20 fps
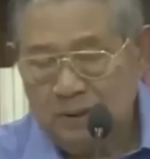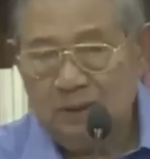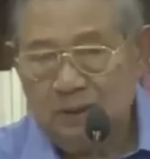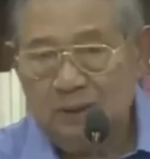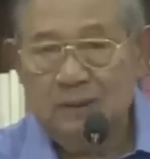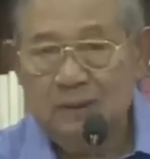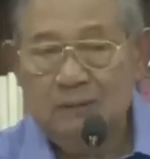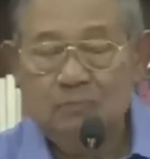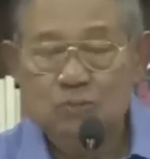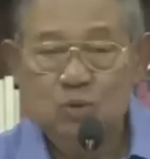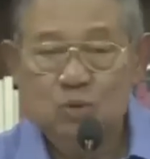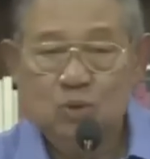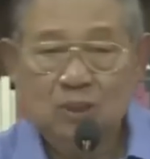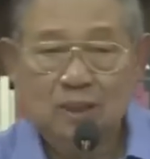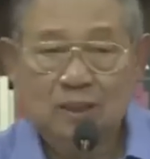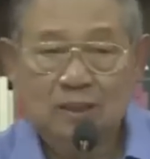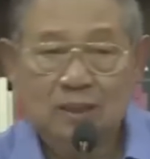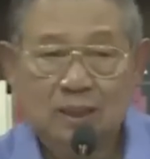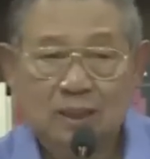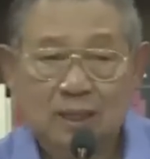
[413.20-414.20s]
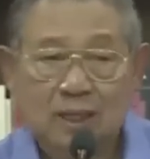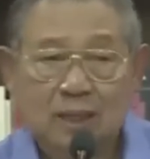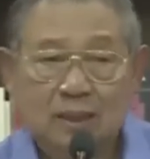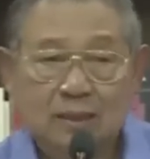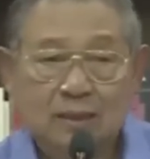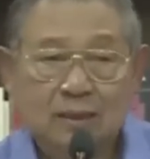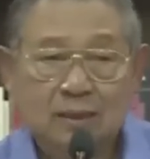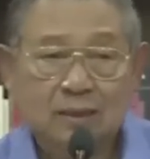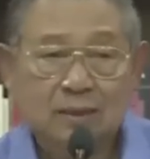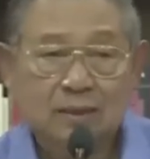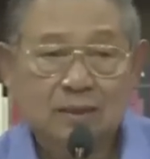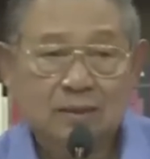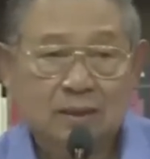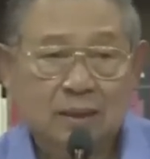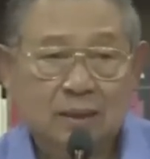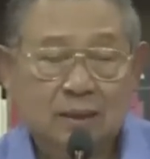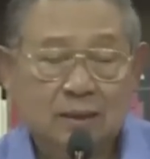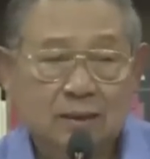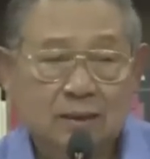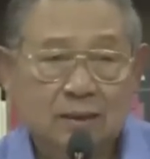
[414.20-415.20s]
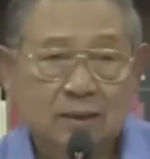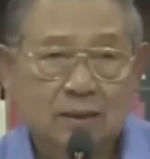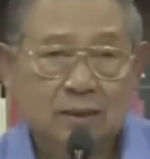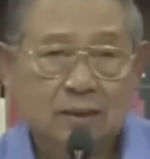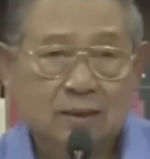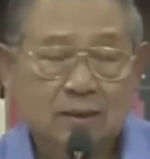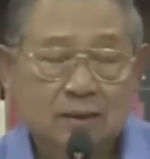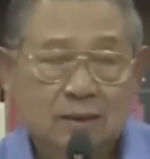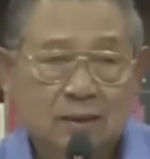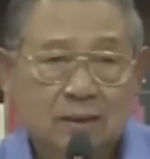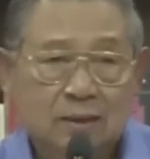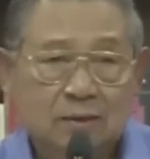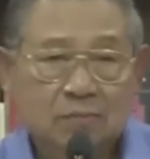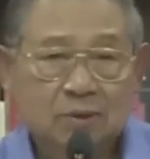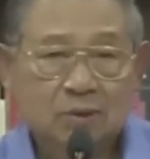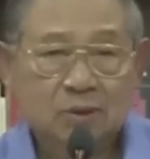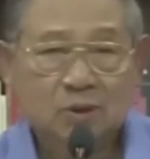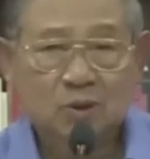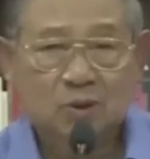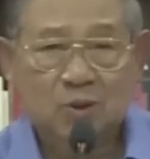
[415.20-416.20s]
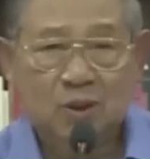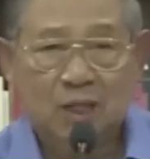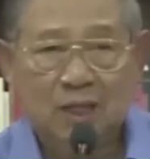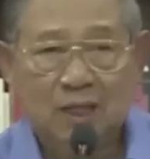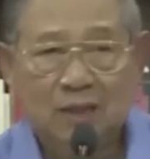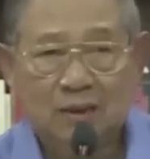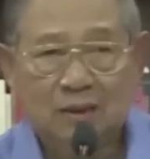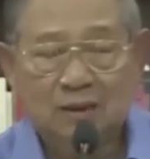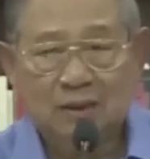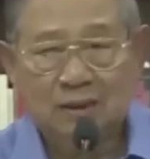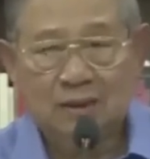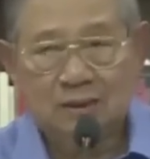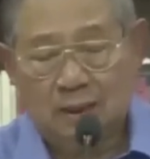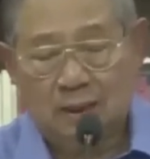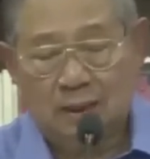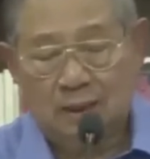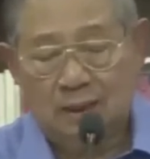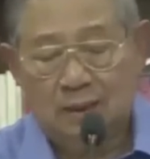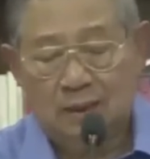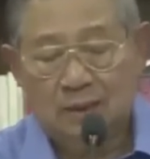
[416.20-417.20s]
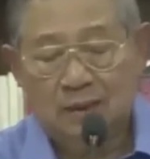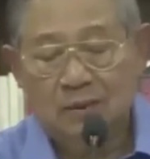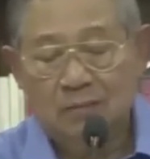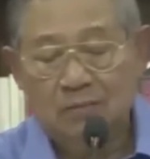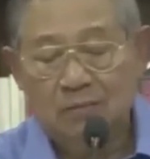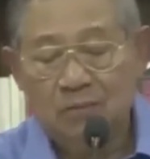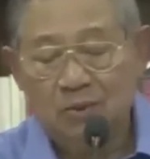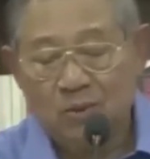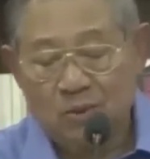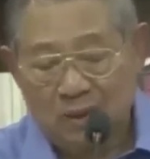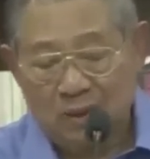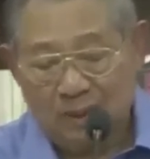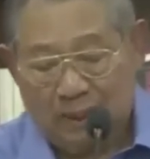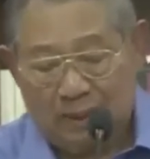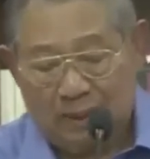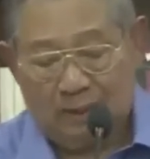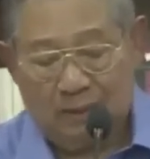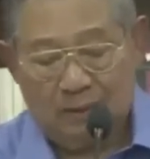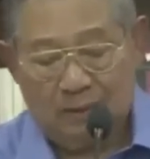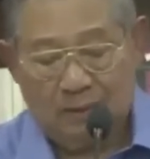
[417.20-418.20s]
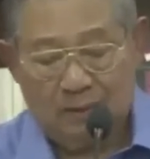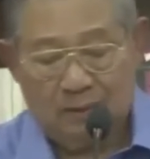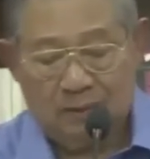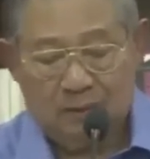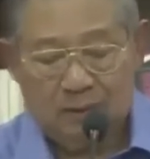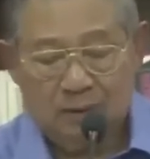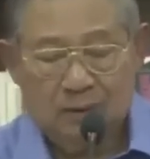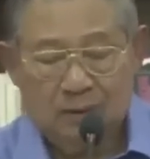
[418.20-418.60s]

Ini bukan akhir dari perjuangan kita. Bukan.